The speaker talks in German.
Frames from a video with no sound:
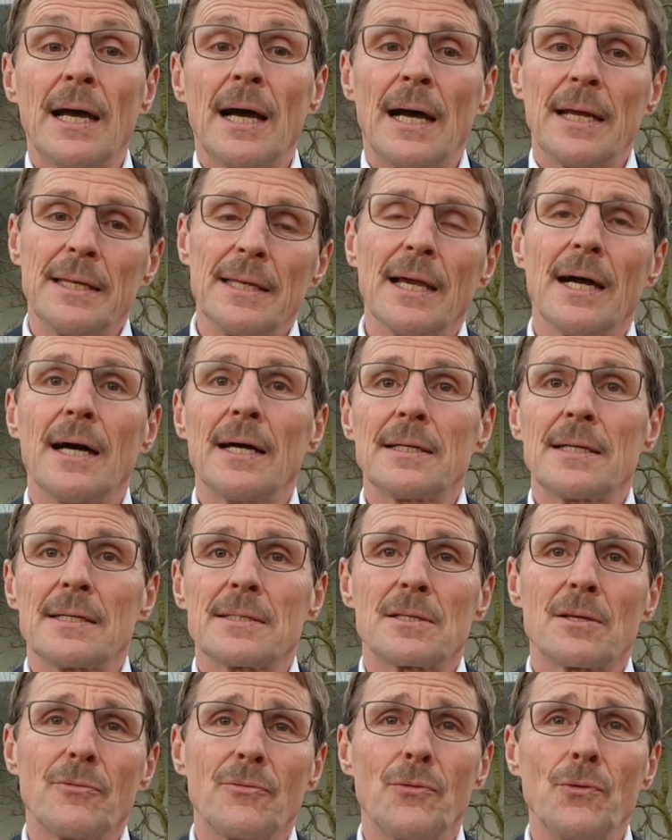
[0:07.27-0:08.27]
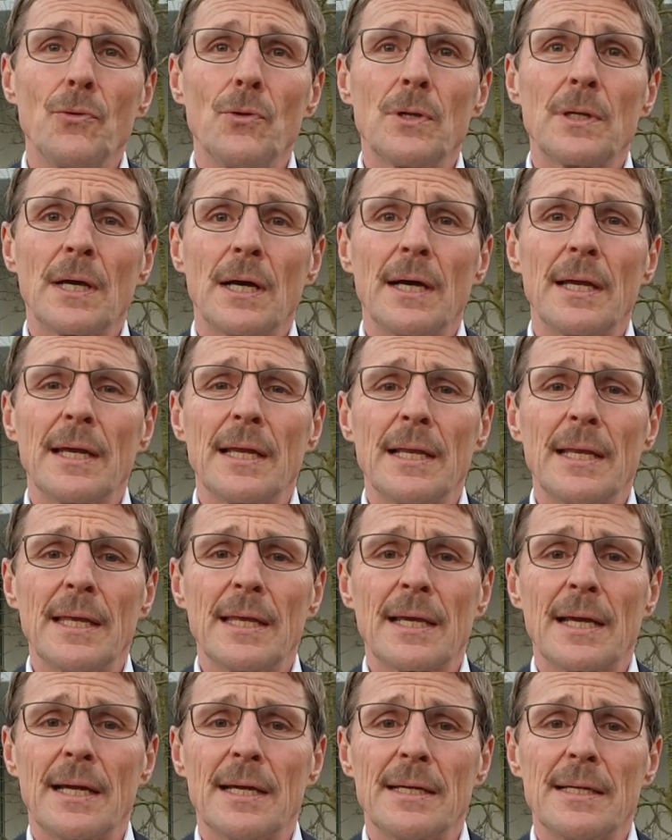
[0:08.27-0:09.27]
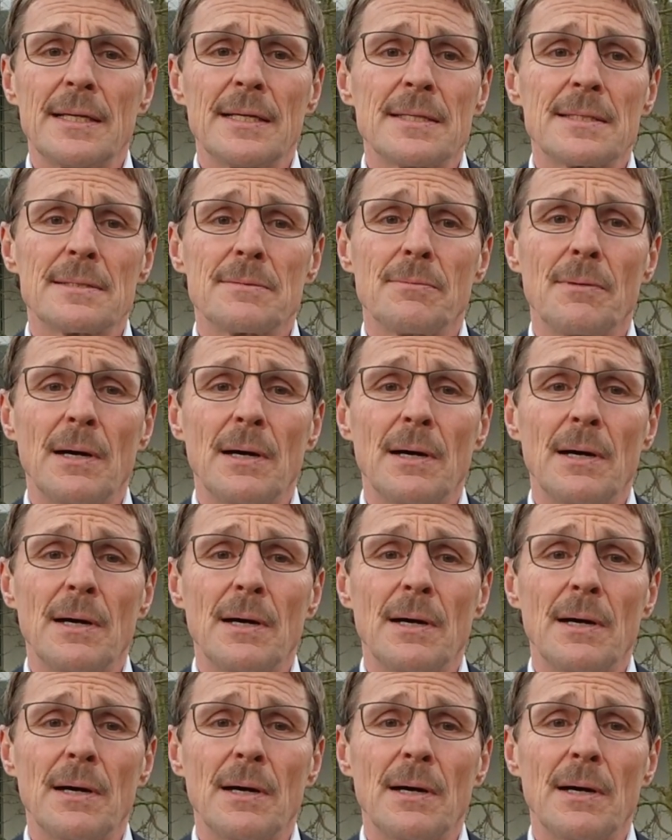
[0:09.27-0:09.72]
Ein Jahr, das gefühlt eigentlich keins